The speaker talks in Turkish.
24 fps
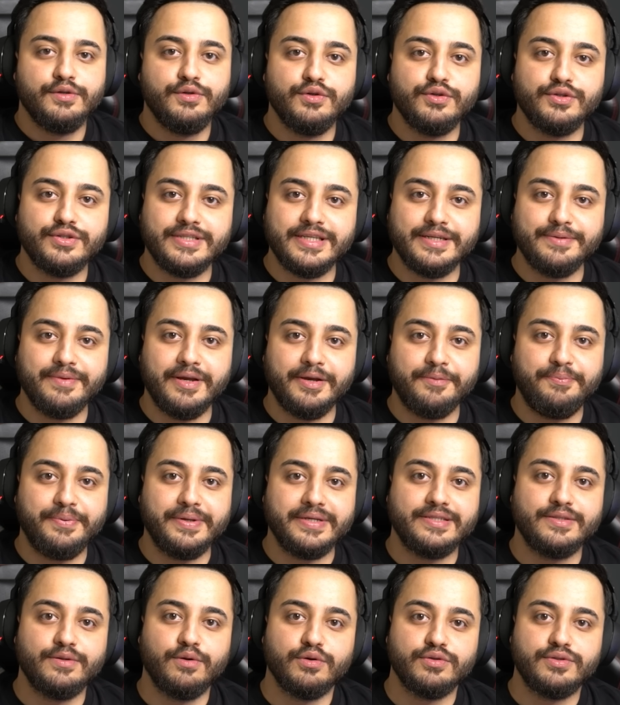120
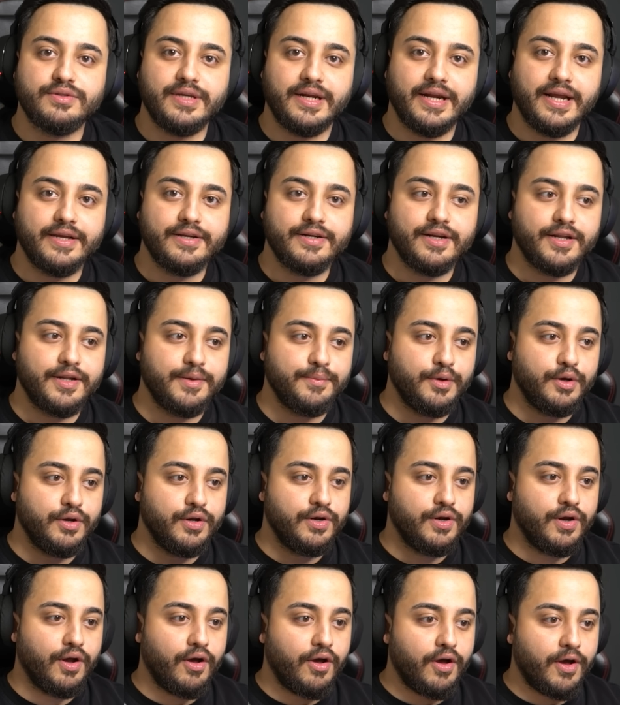FPS dostlar ekrana
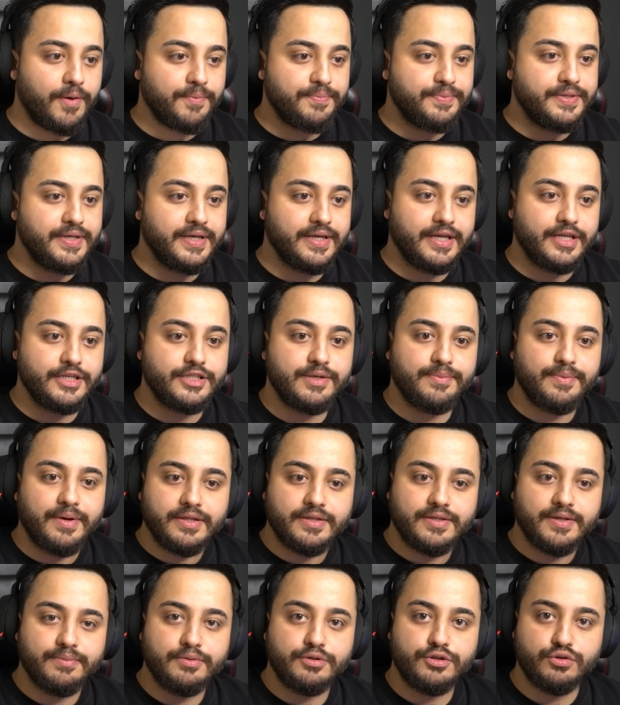böyle lop diye gelince
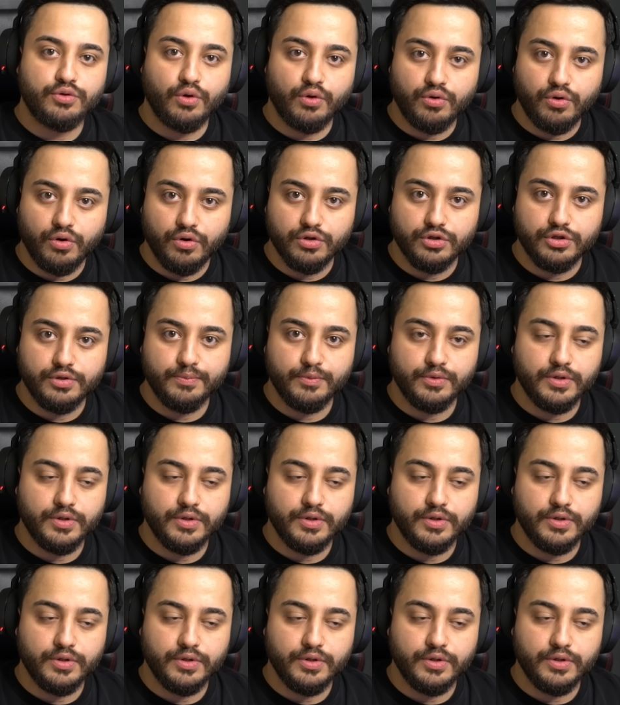ben tabii şok oldum.